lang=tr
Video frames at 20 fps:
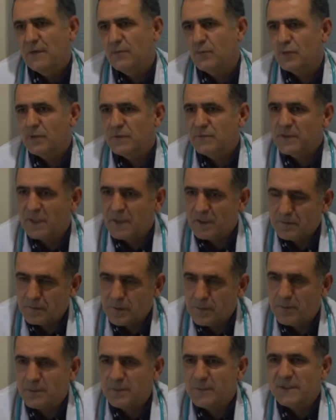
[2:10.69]
Buna bir takım
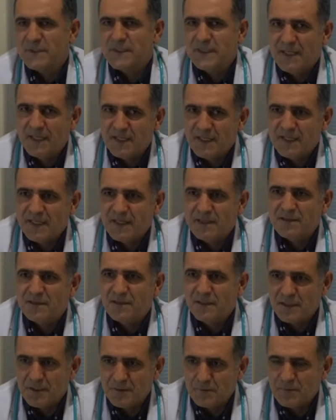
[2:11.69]
yapılması gereken
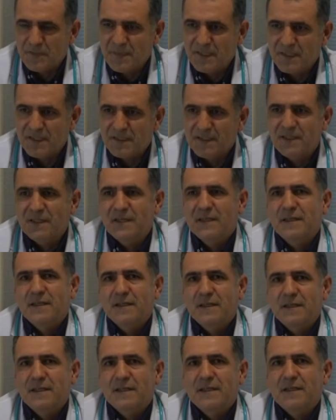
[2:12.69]
takipleri,
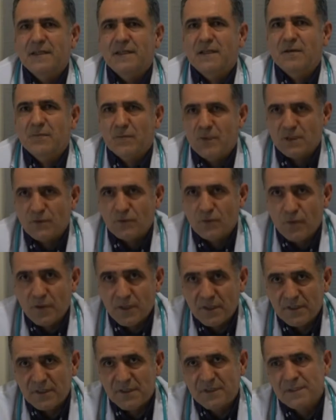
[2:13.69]
e,
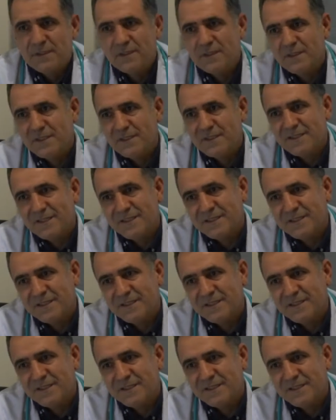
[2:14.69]
laboratuvar e,